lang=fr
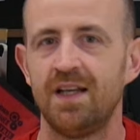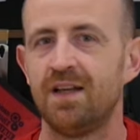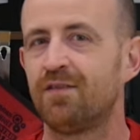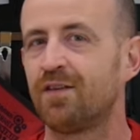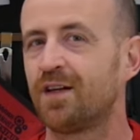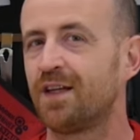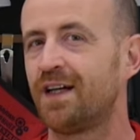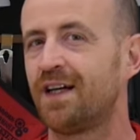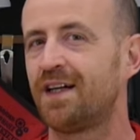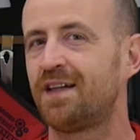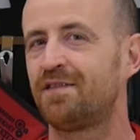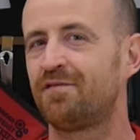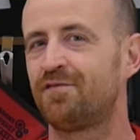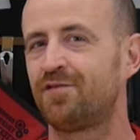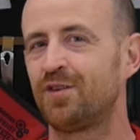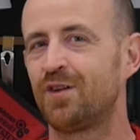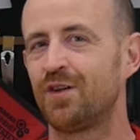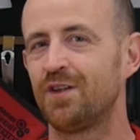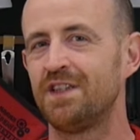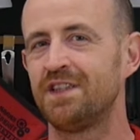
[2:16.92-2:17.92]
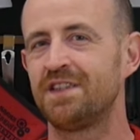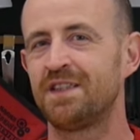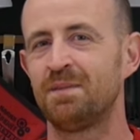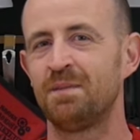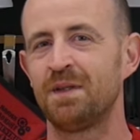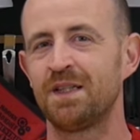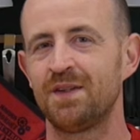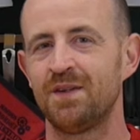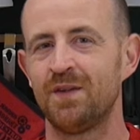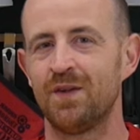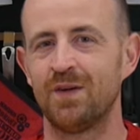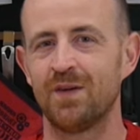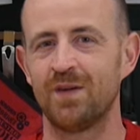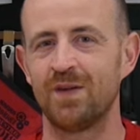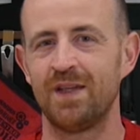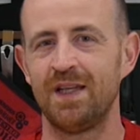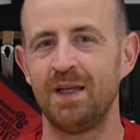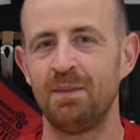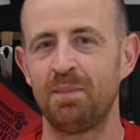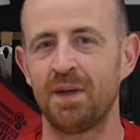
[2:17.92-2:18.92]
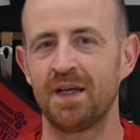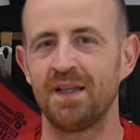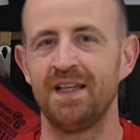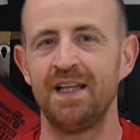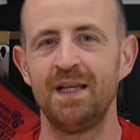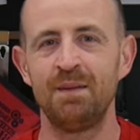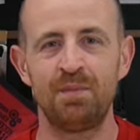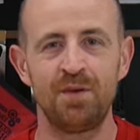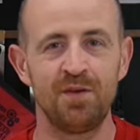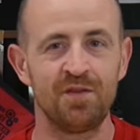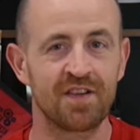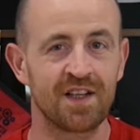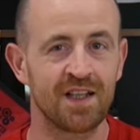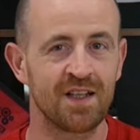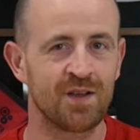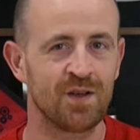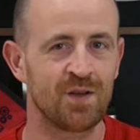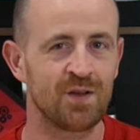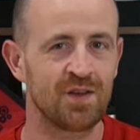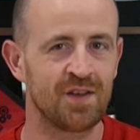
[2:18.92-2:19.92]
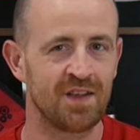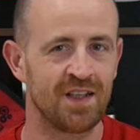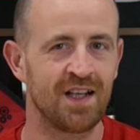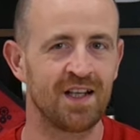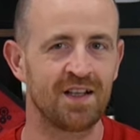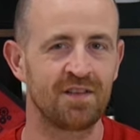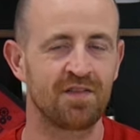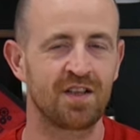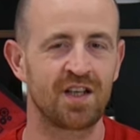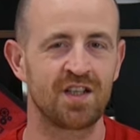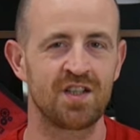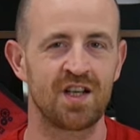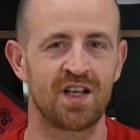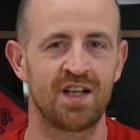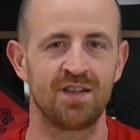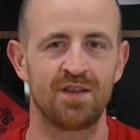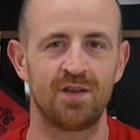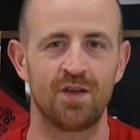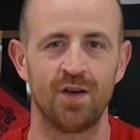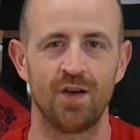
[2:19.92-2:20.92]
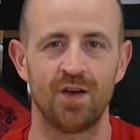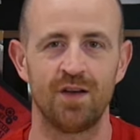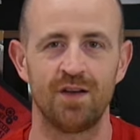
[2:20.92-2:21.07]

Et voilà, vous connaissez maintenant les pannes les plus fréquentes d'un réfrigérateur.